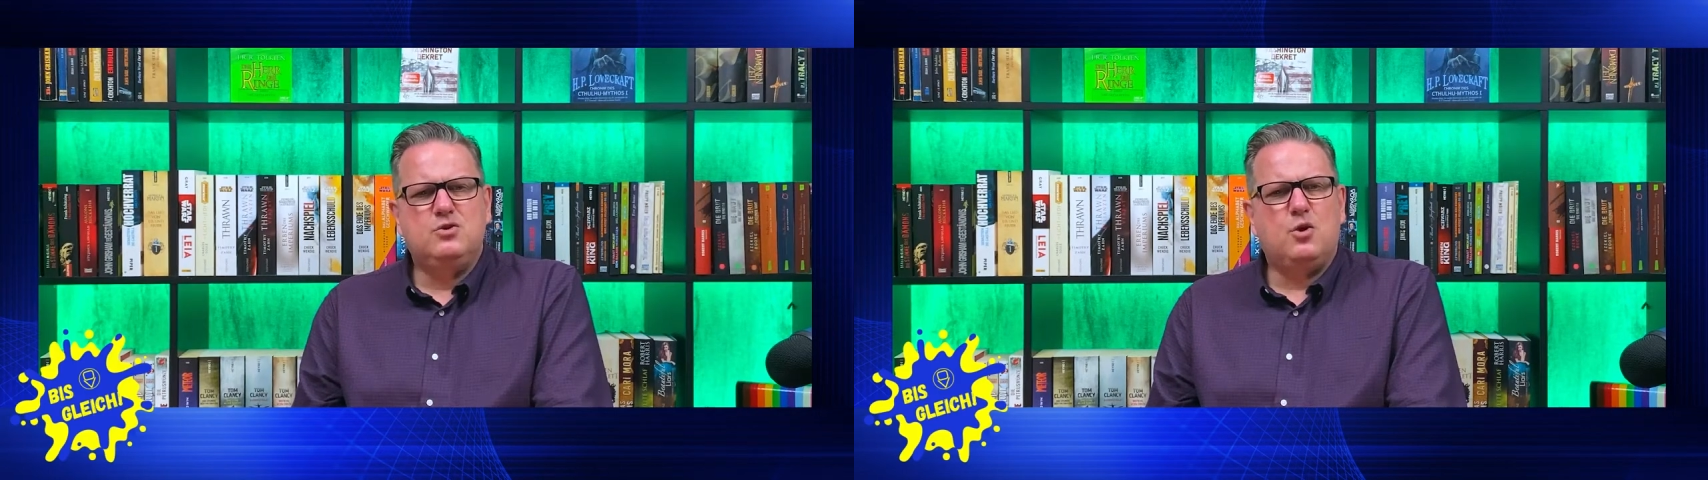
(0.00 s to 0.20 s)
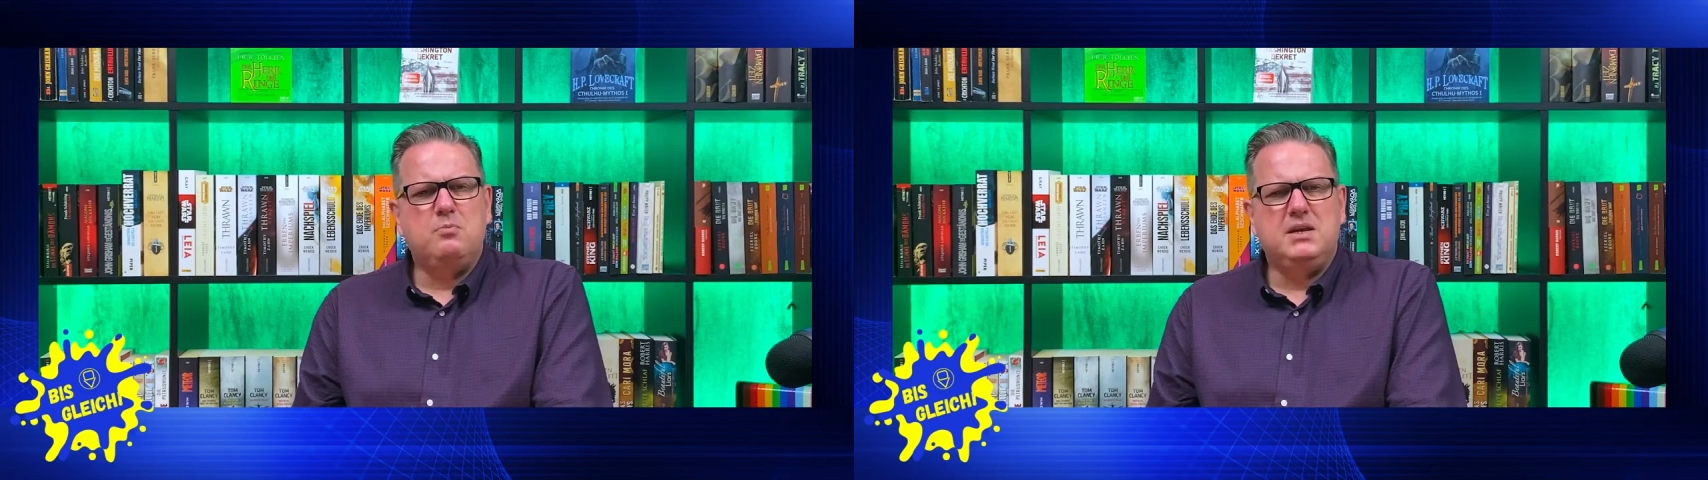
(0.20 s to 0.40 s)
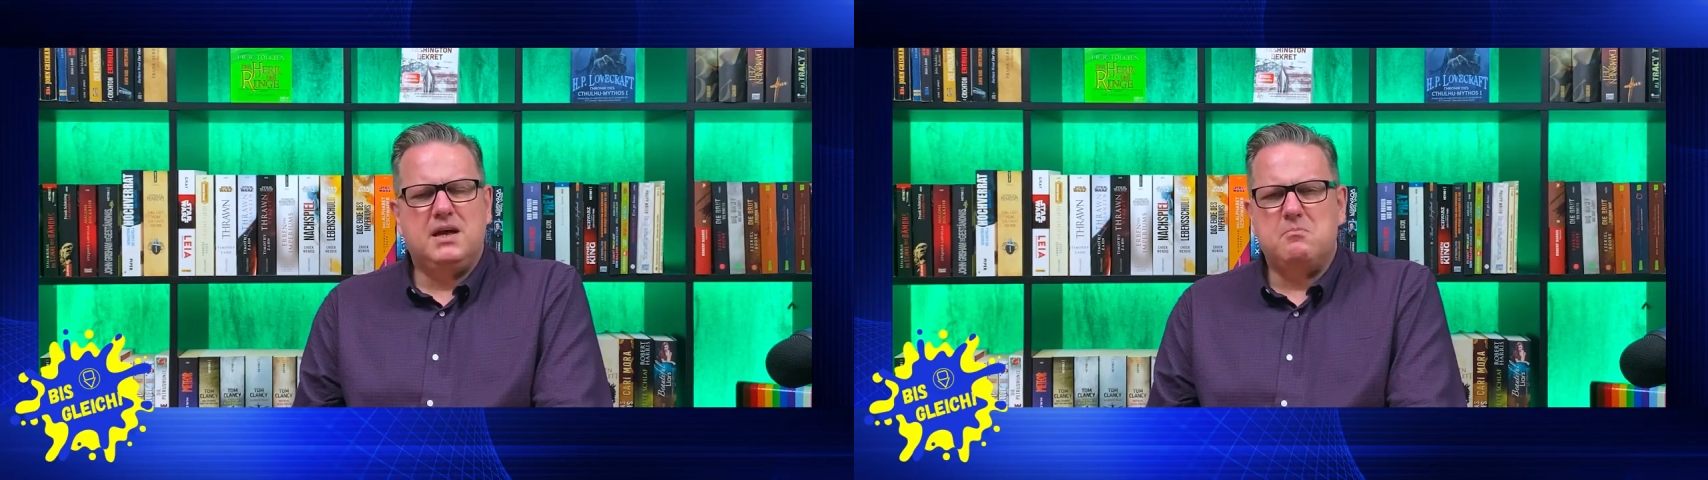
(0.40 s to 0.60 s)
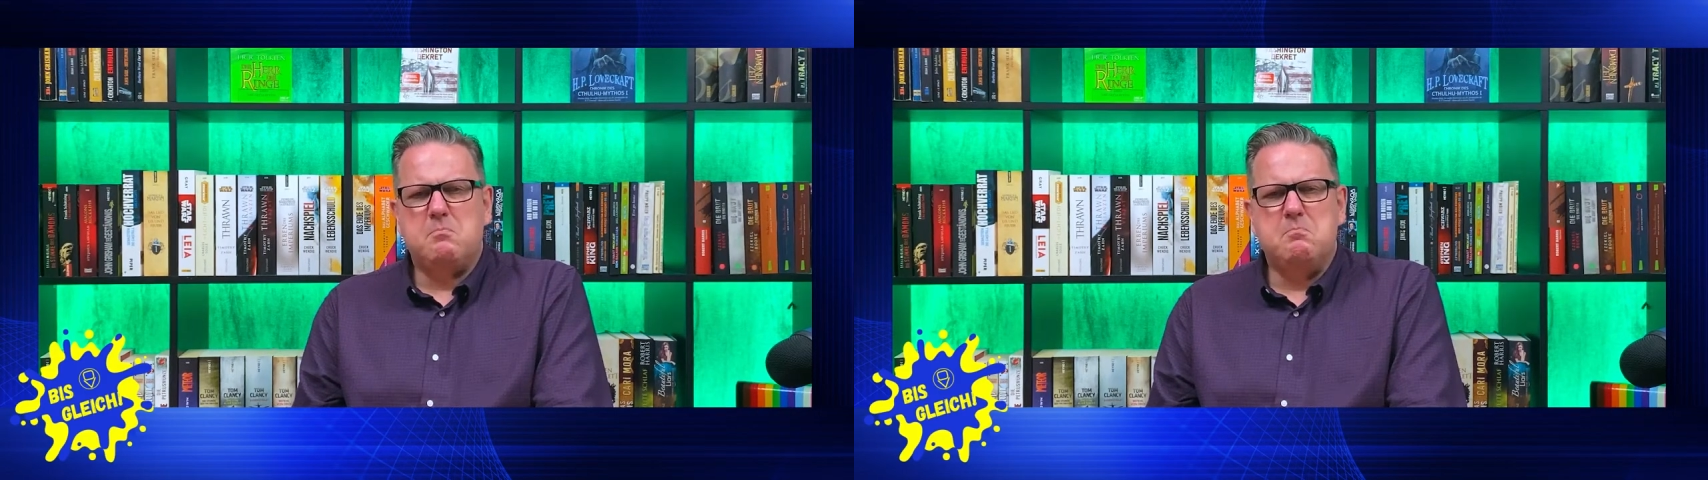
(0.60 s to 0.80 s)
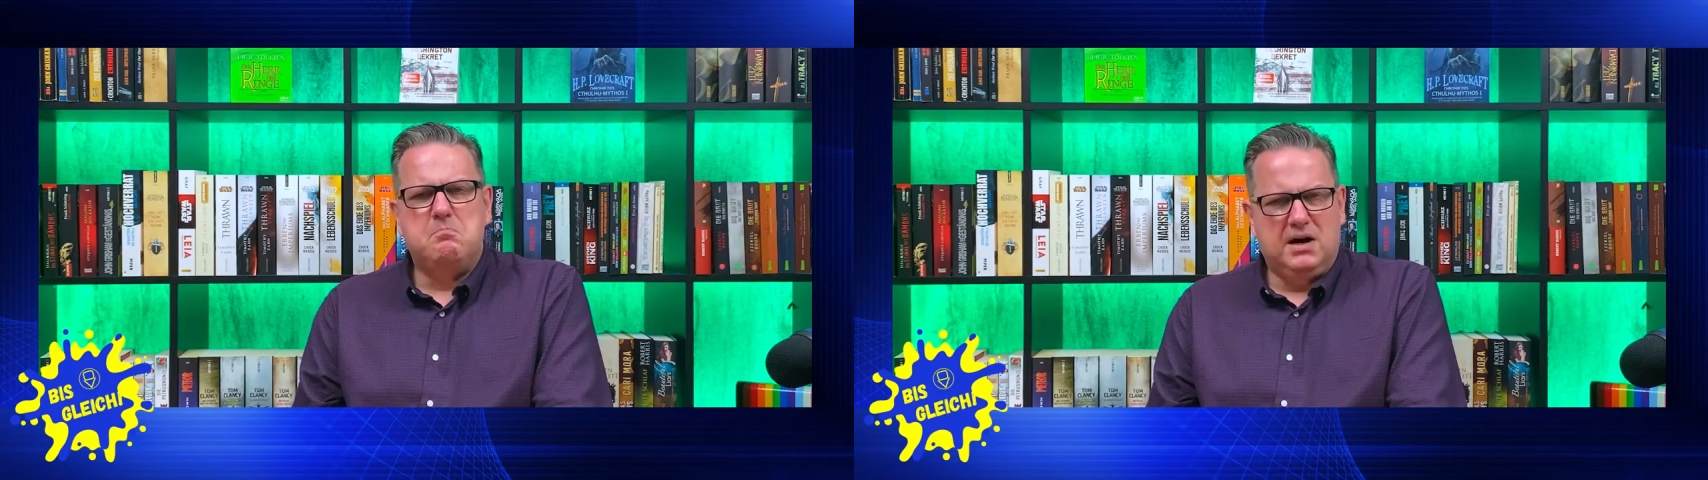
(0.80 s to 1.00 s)

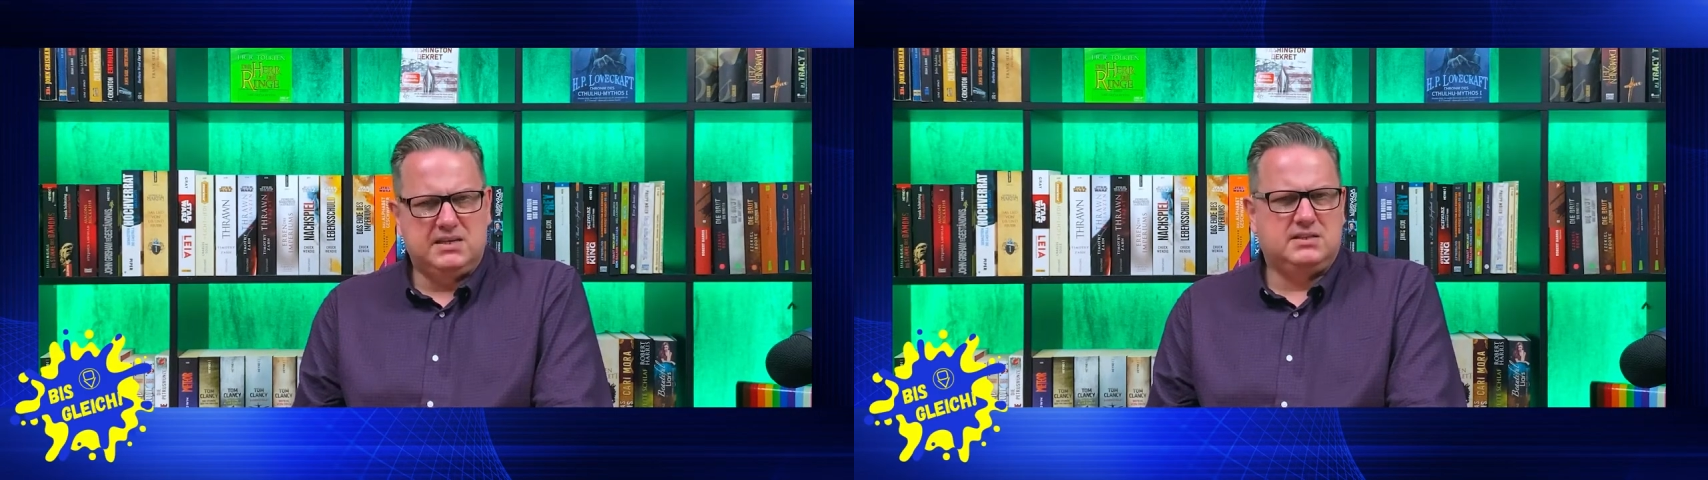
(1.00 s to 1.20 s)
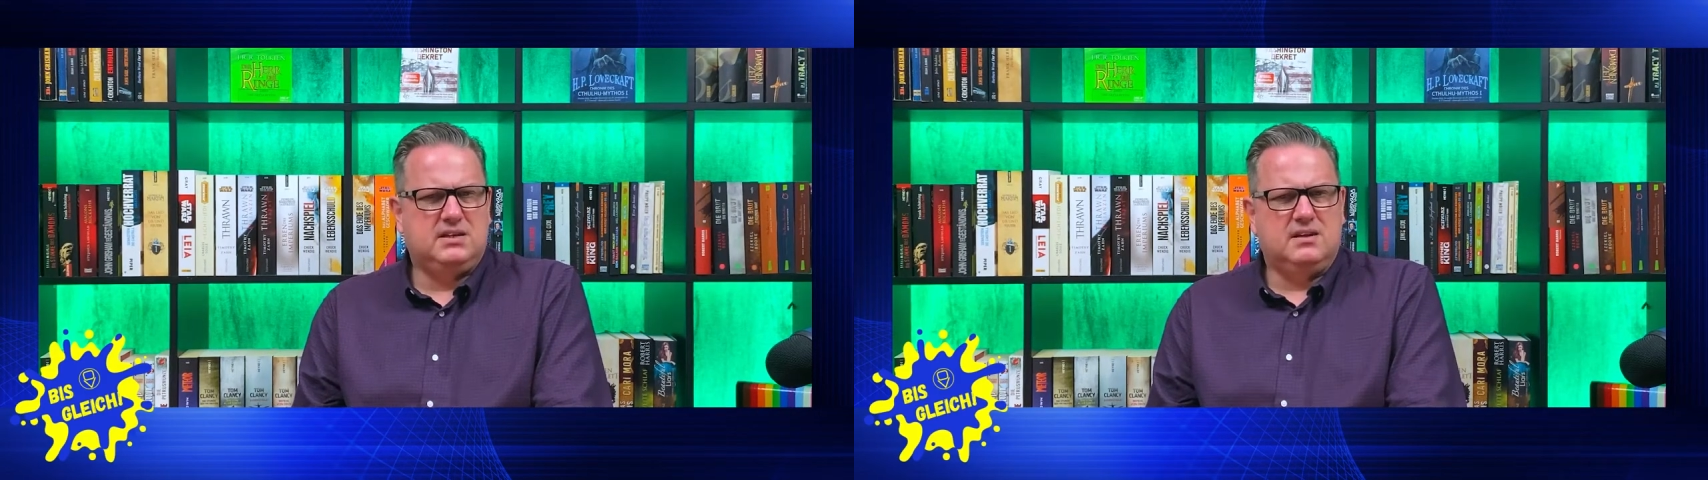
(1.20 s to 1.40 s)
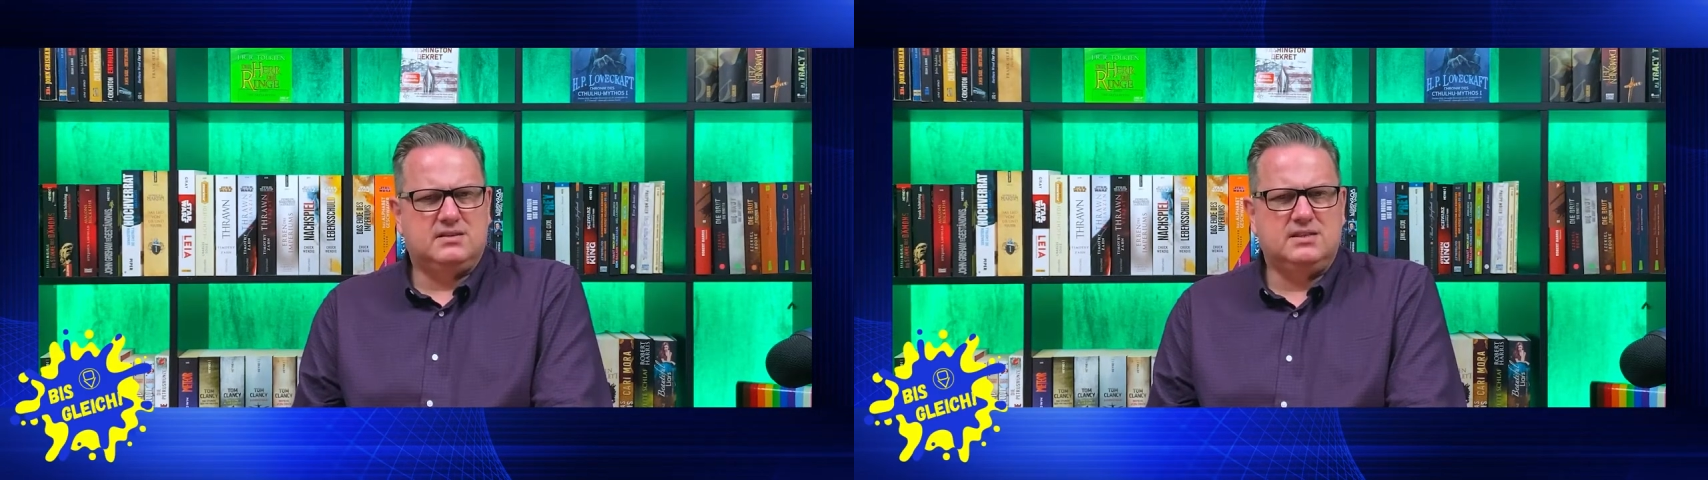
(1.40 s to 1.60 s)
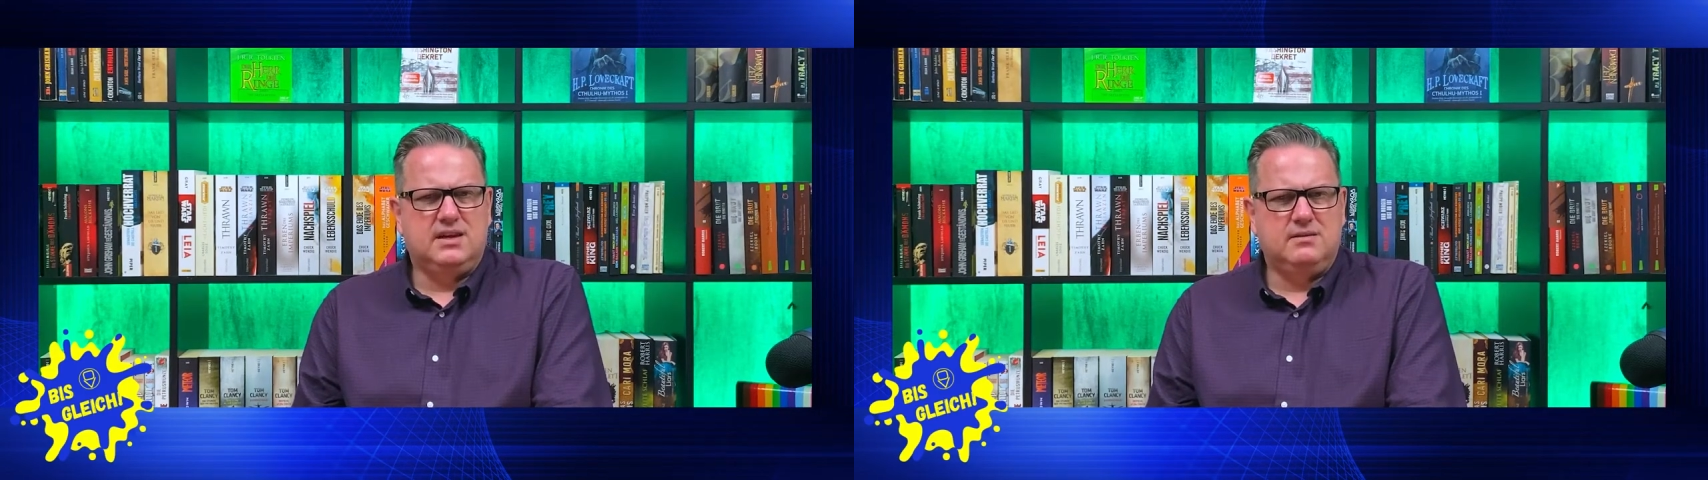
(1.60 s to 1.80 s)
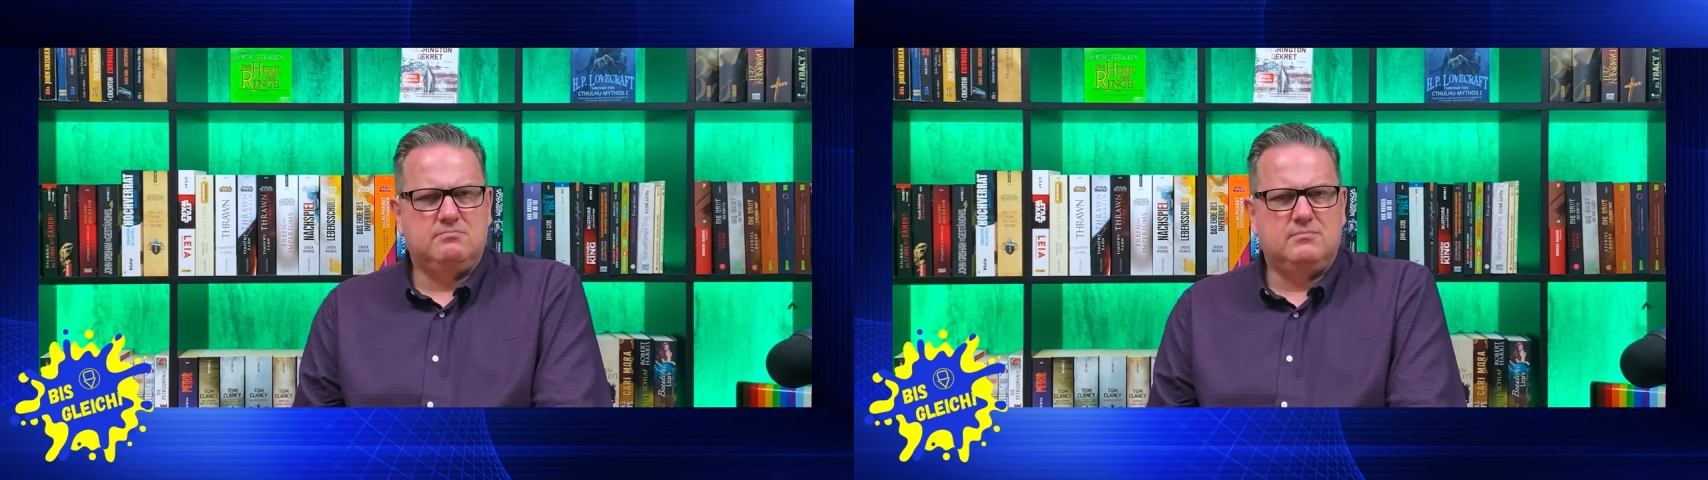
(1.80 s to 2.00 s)
dominanten Bastard sehen.